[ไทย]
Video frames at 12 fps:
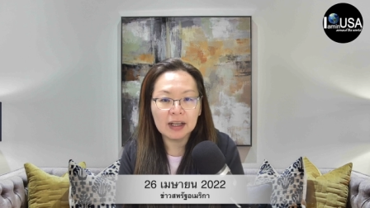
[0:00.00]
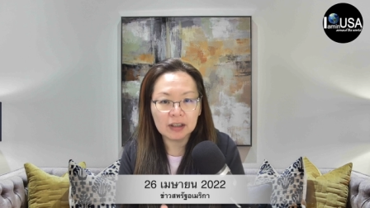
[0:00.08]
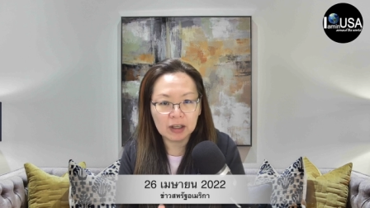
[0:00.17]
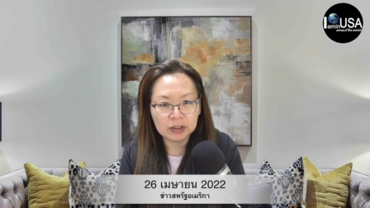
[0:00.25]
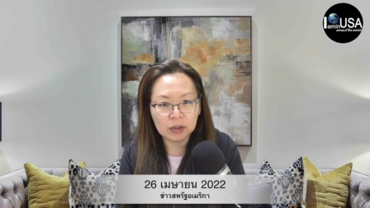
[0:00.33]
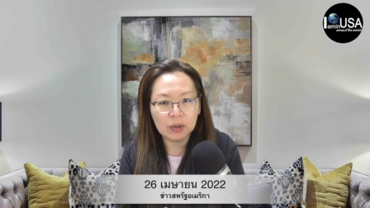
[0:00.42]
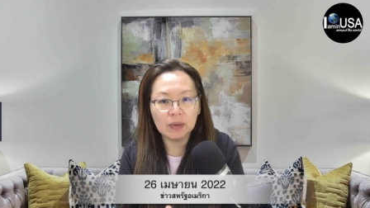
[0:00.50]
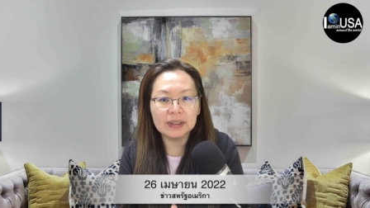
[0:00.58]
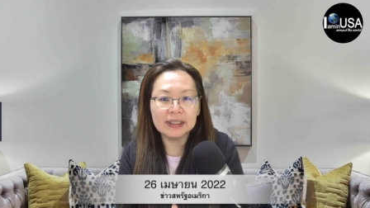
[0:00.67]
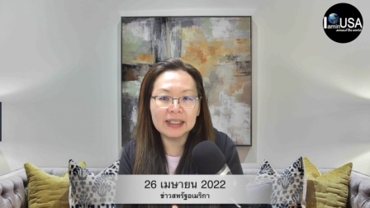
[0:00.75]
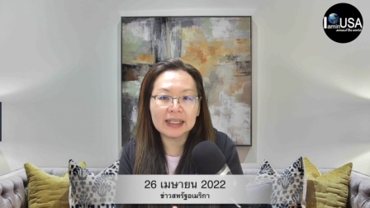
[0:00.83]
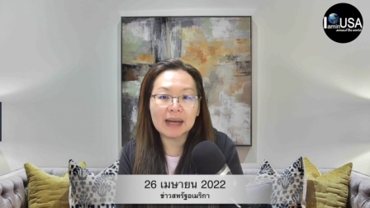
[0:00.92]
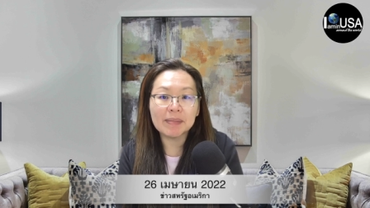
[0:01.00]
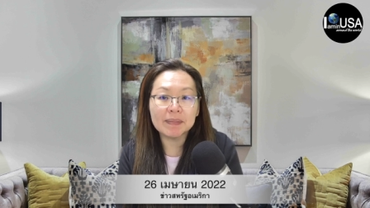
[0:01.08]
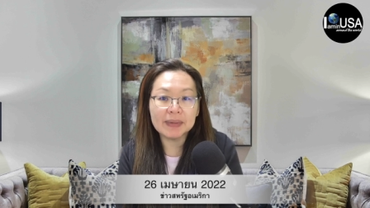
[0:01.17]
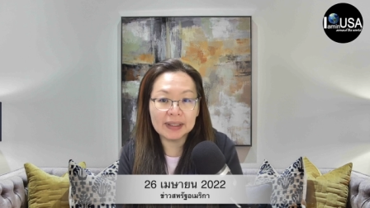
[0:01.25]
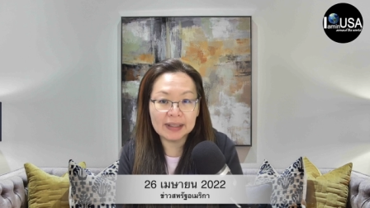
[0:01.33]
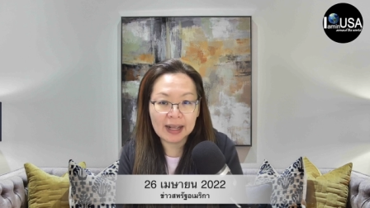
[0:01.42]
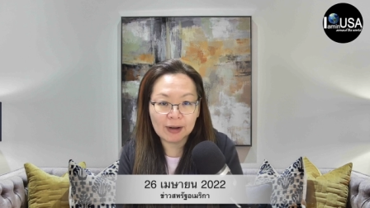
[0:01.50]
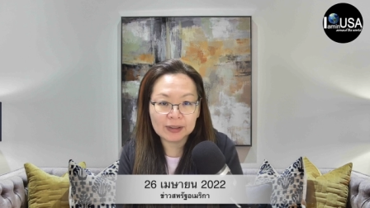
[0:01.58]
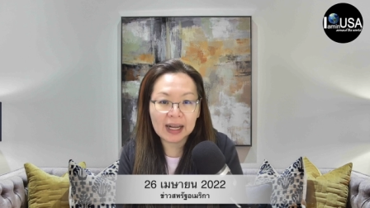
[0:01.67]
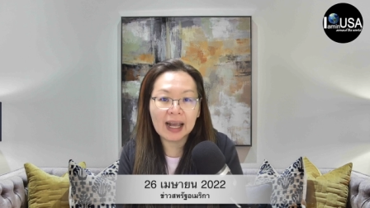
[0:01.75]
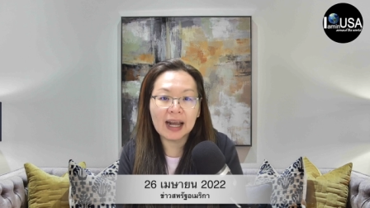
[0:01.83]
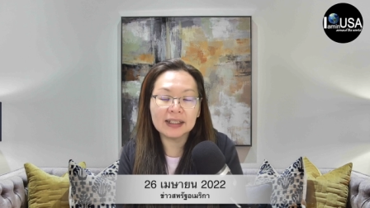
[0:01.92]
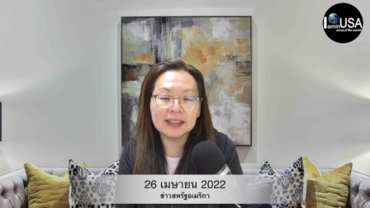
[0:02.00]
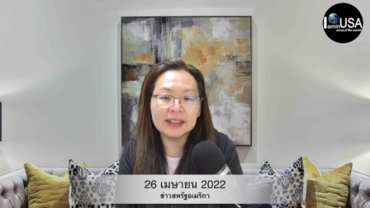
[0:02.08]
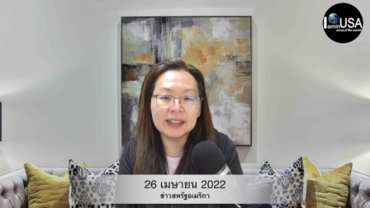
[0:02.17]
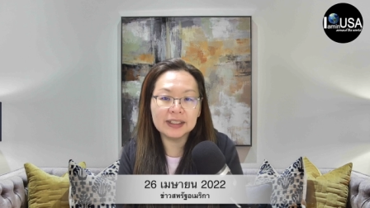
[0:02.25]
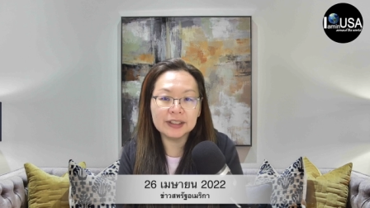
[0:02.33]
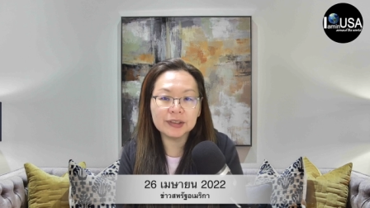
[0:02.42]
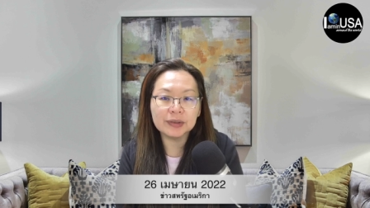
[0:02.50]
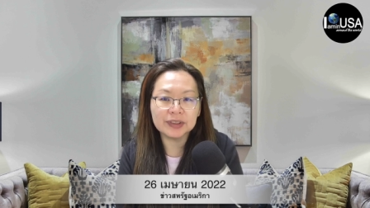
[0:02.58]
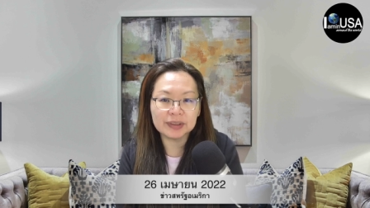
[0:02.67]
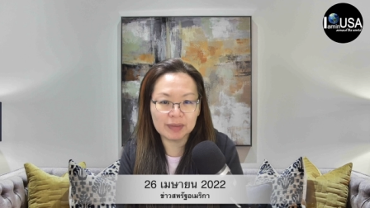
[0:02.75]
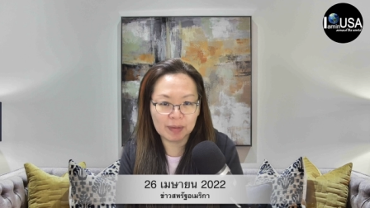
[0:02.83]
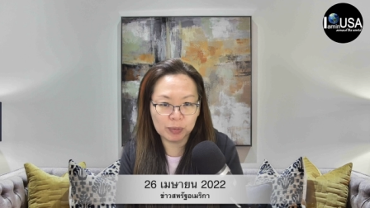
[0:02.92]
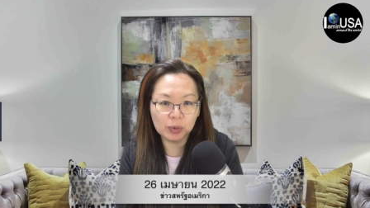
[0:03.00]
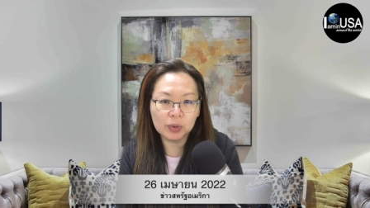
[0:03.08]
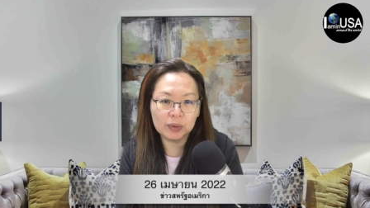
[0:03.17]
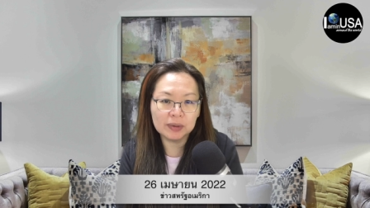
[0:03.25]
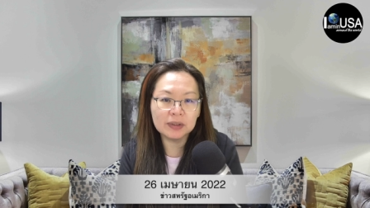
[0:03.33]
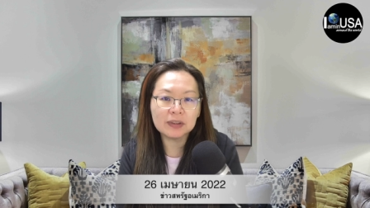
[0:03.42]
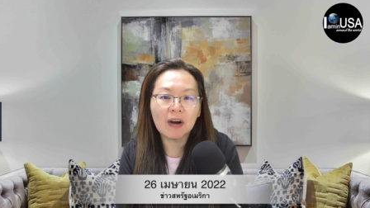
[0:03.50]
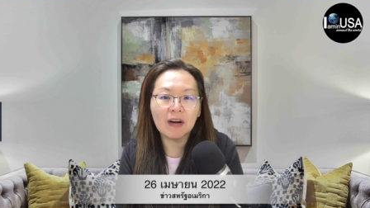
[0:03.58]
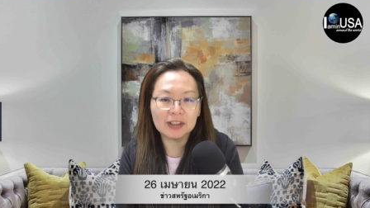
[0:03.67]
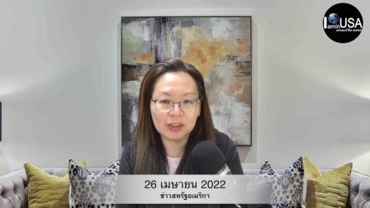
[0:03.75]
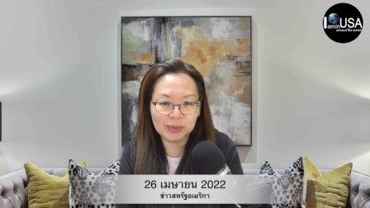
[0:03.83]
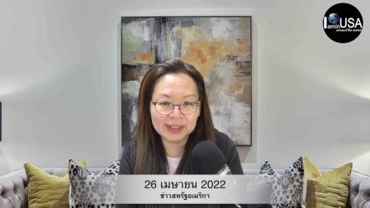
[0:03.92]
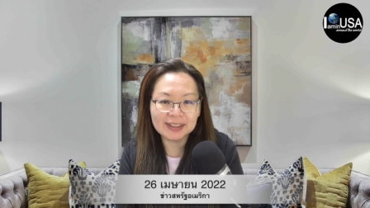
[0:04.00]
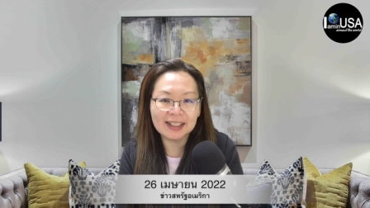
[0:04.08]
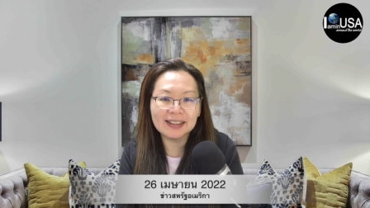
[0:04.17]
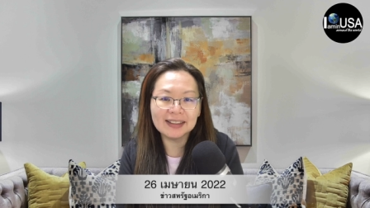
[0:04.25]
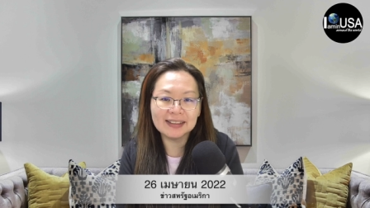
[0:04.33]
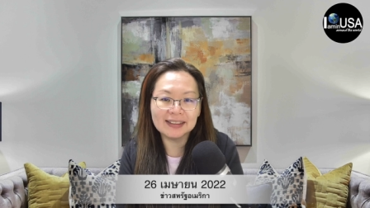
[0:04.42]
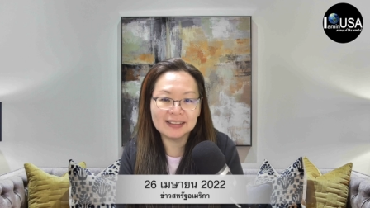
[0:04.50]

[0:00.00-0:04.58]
ข้อตกลงนี้นะคะมันเป็นแนวทางที่ดีที่สุดสำหรับผู้ถือหุ้นของ Twitter